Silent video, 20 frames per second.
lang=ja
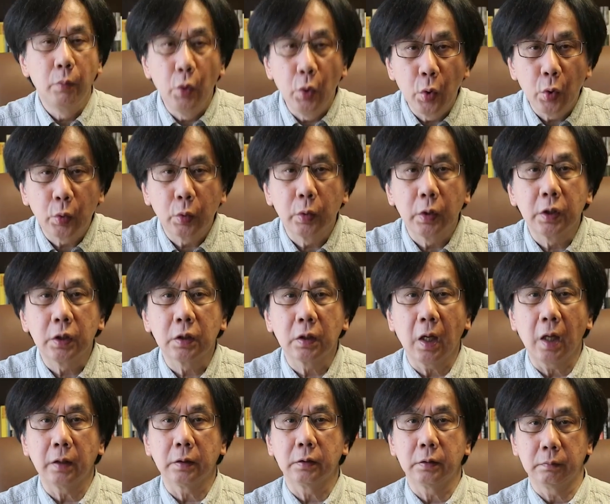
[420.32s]

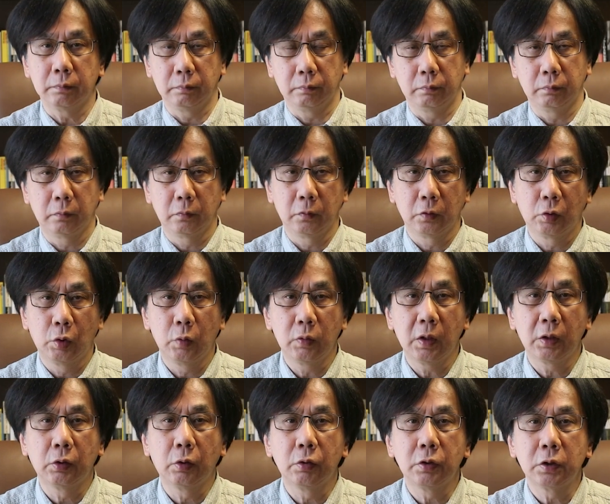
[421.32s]
ムークリヒカイ君これ
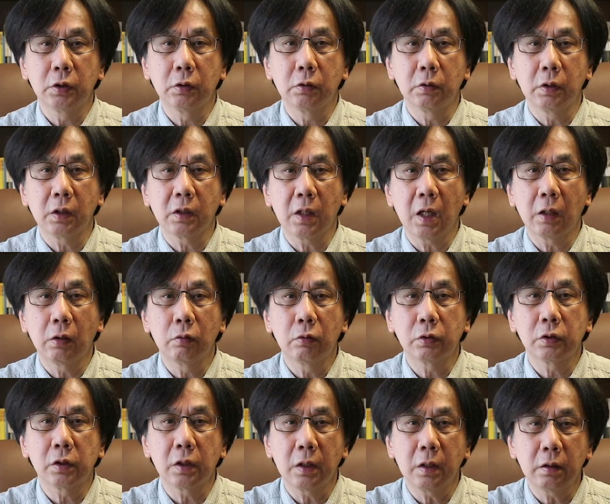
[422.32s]
はドイツ語で可能
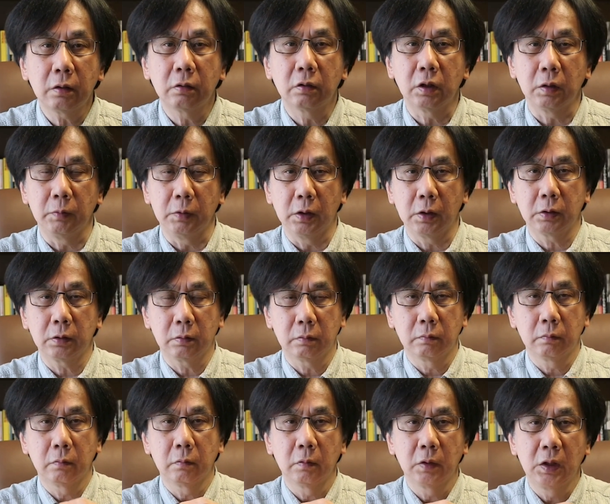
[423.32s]
性って意味です
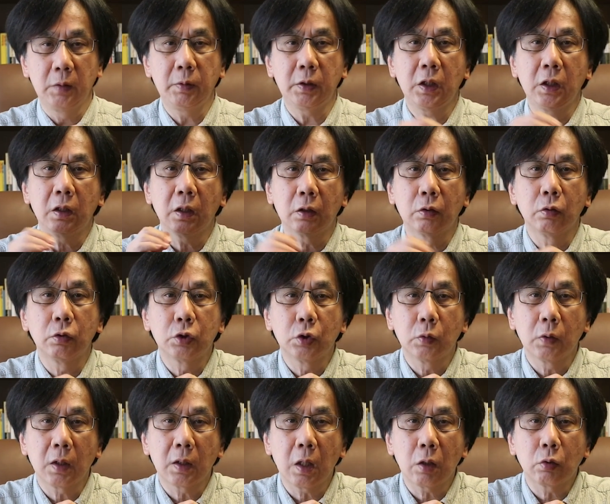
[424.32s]
響きがドイツ
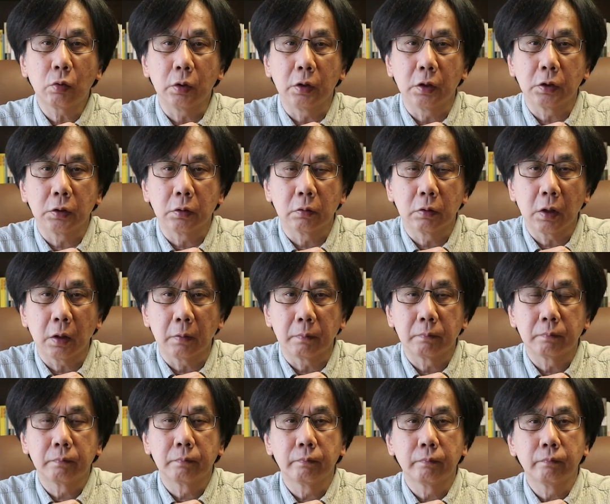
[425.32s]
語はかっこいいですよね
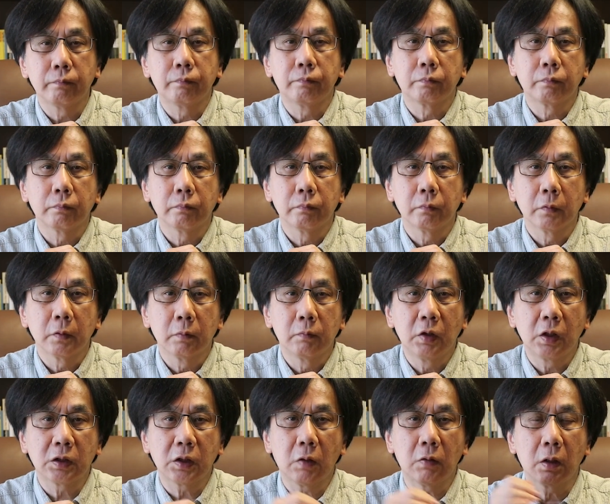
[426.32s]

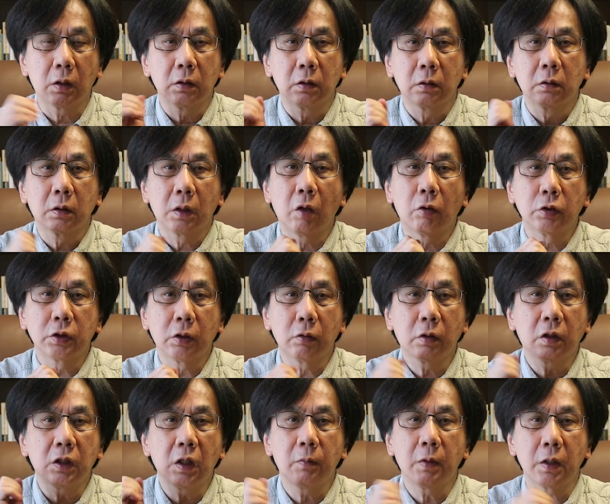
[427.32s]
皆さん可能性の
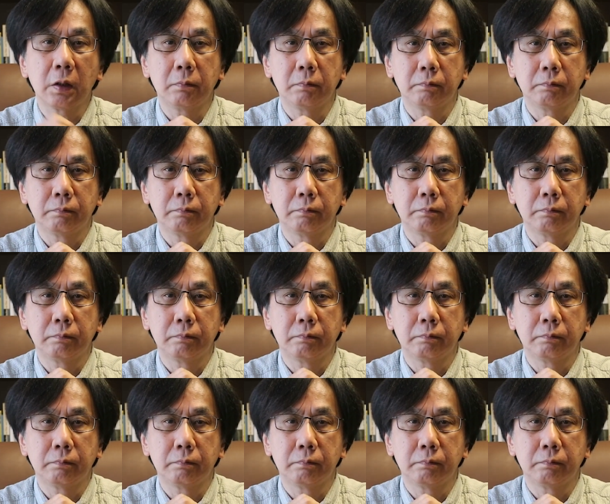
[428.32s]
塊